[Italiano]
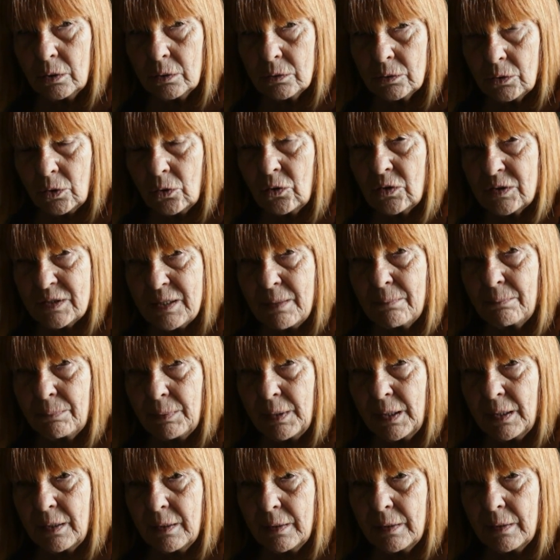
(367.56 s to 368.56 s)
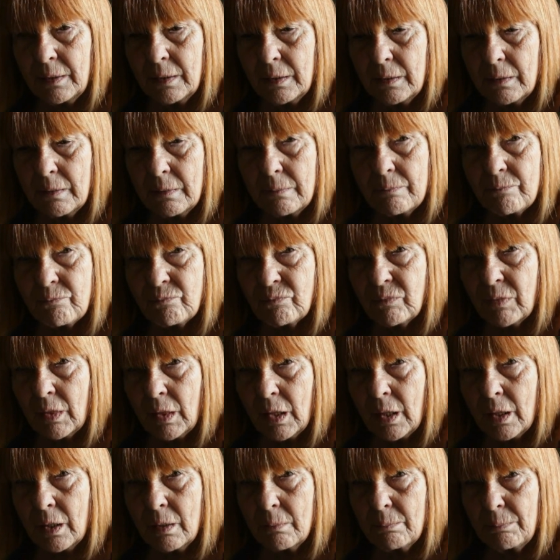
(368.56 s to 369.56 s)
sono sempre
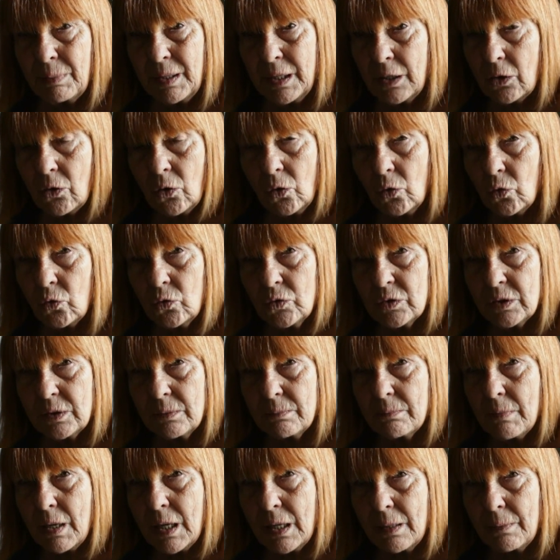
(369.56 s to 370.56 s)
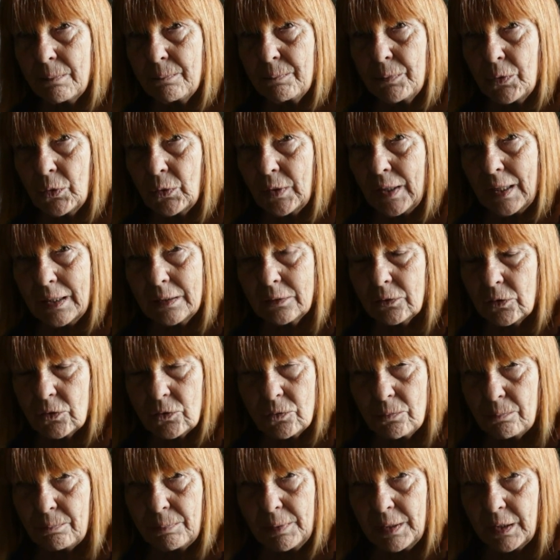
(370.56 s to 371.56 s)
pericolosi, ma più che altro
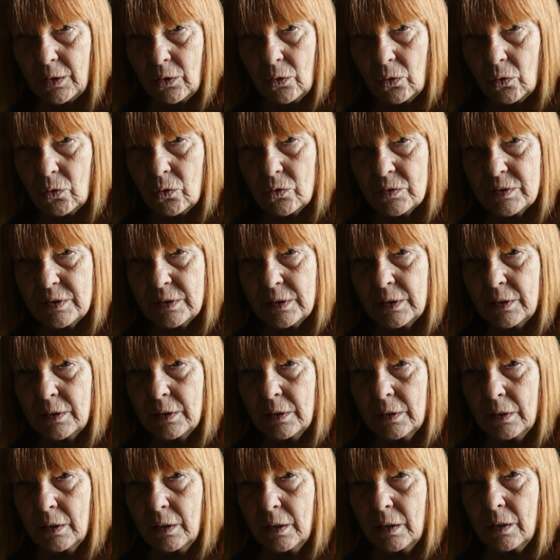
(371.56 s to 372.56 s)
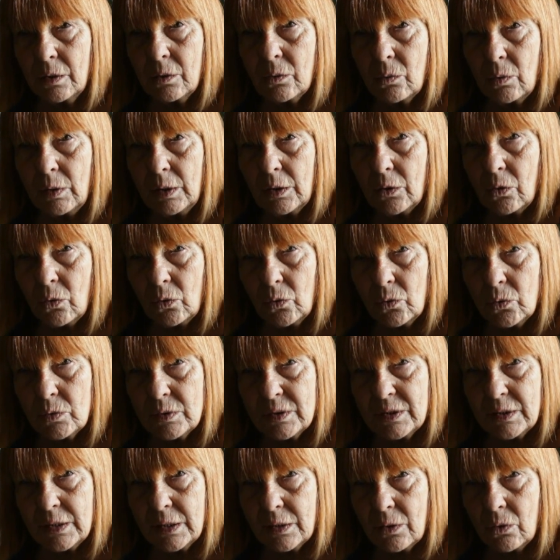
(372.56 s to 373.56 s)
sono pericolosi quelli
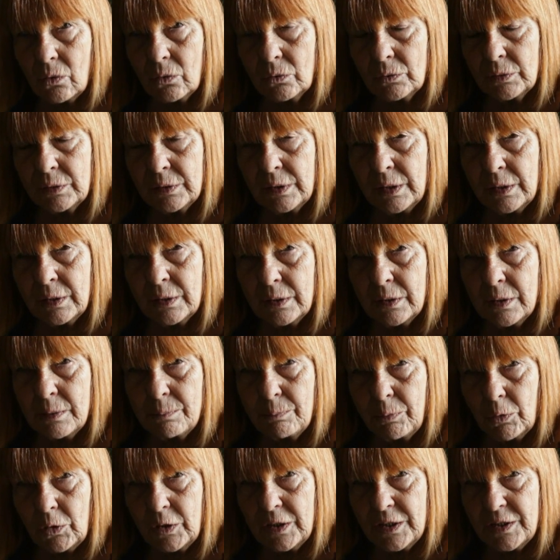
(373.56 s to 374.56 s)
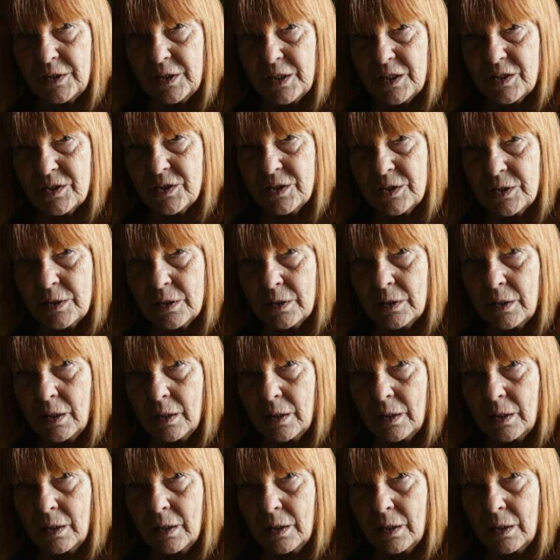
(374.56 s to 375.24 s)
collusi con eh, i politici.